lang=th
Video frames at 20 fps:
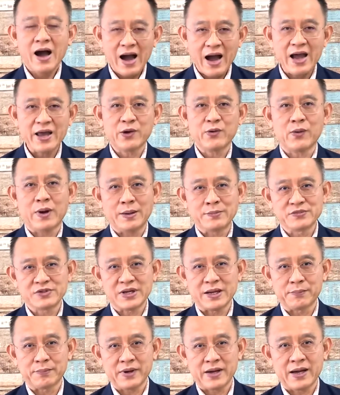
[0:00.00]
ให้ความ
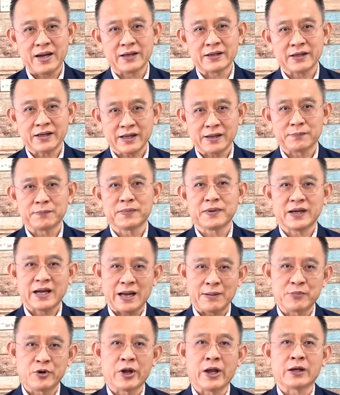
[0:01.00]
สำคัญกับกา
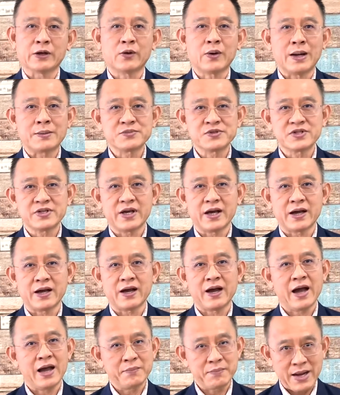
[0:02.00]
รบริหารความเสี่ยง
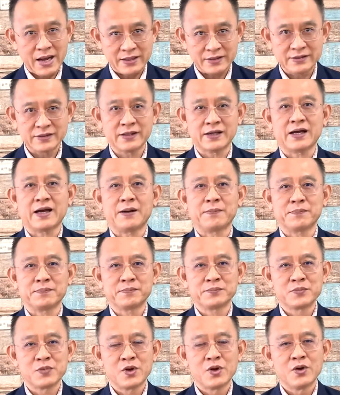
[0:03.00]
ให้มากขึ้นครับ
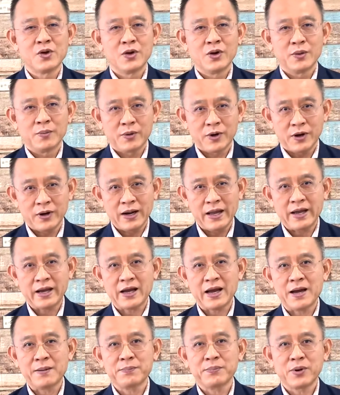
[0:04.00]
เพราะอะไรค
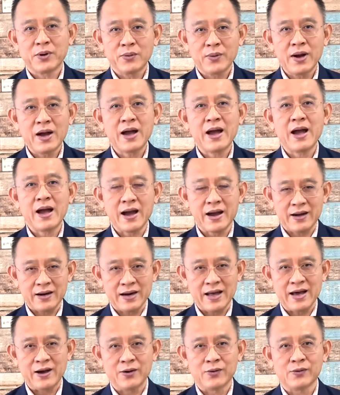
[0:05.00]
รับ เพราะว่าหาก
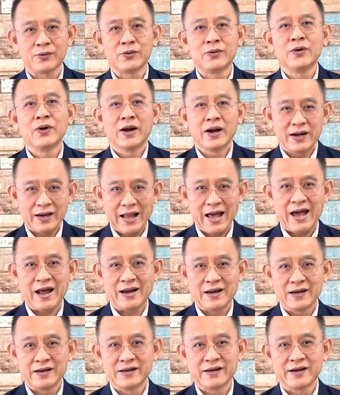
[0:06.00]
เราละ
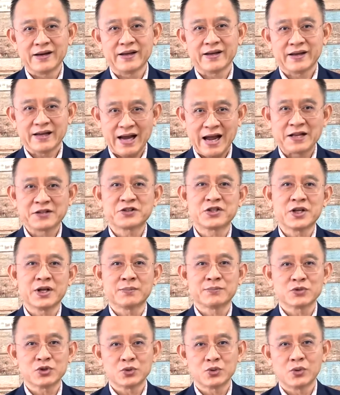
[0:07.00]
เลยการเตรีย
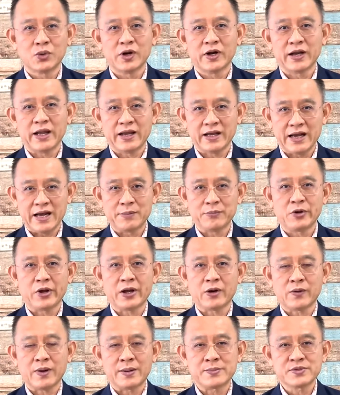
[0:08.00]
มตัวในการบริ
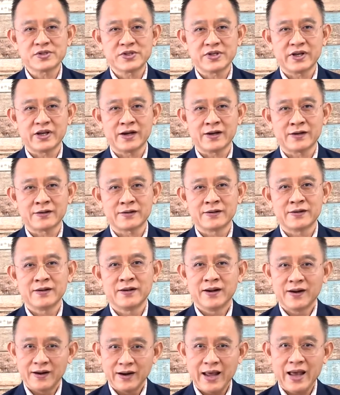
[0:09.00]
หารความเสี่ยง
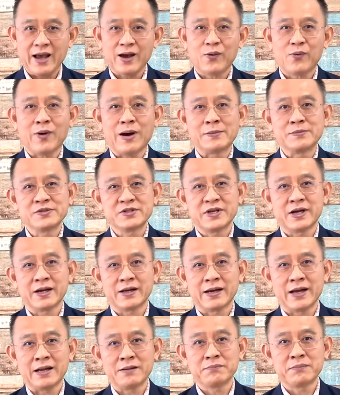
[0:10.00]
และความเสี่ยงนั้น